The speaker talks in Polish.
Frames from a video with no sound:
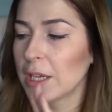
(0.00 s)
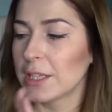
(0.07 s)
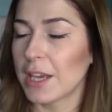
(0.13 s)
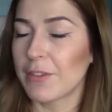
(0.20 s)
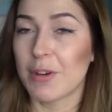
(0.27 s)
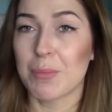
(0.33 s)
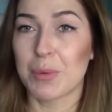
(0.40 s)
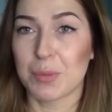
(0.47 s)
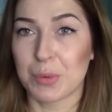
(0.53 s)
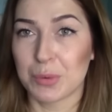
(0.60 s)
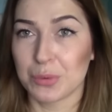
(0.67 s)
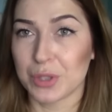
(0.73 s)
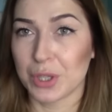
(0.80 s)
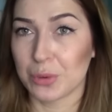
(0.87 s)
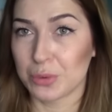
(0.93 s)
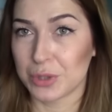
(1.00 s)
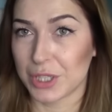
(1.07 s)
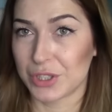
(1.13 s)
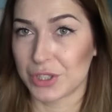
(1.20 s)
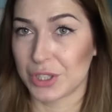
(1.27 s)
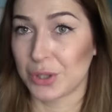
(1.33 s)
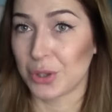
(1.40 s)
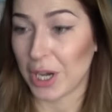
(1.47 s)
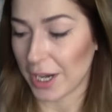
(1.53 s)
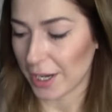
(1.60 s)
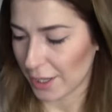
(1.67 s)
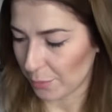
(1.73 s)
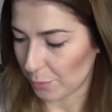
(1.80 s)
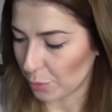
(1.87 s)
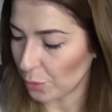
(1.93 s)
ja Wam proponuję udać się do
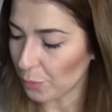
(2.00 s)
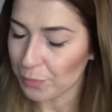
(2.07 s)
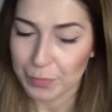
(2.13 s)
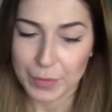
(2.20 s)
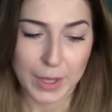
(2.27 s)
H&M-u.